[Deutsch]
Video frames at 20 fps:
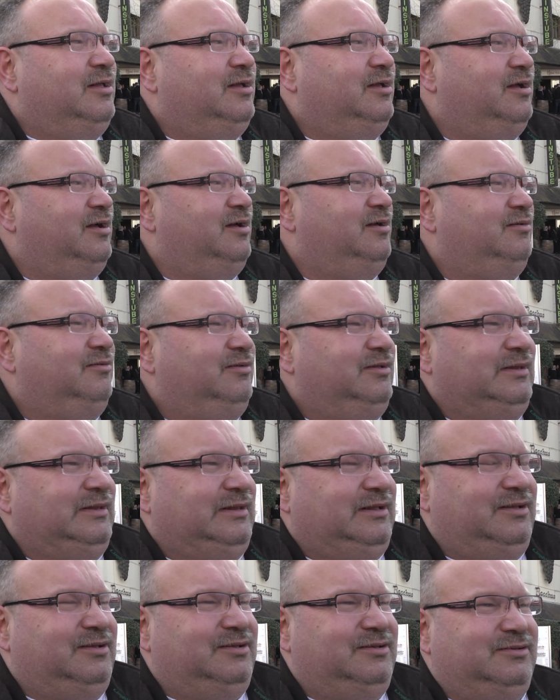Ja,
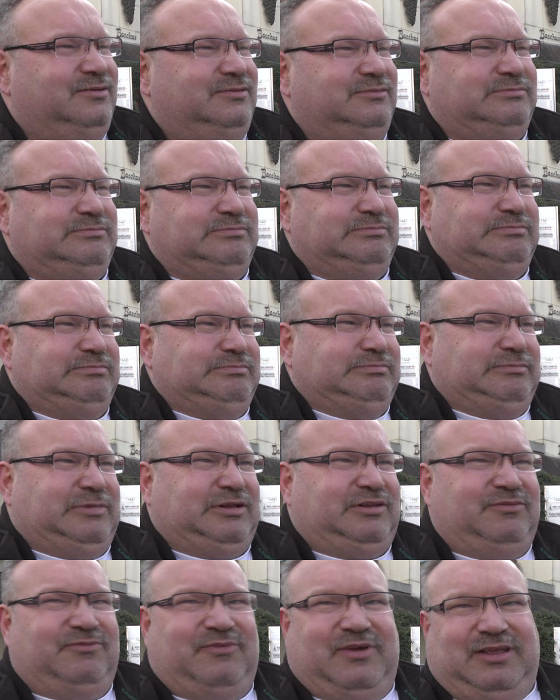äh,
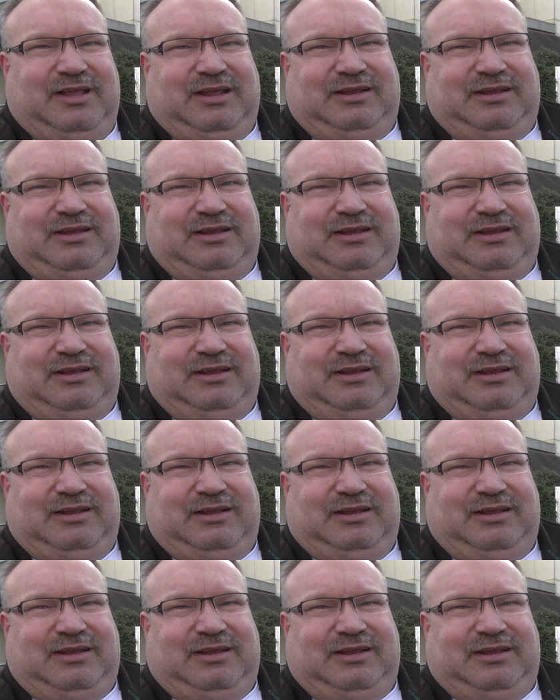da sind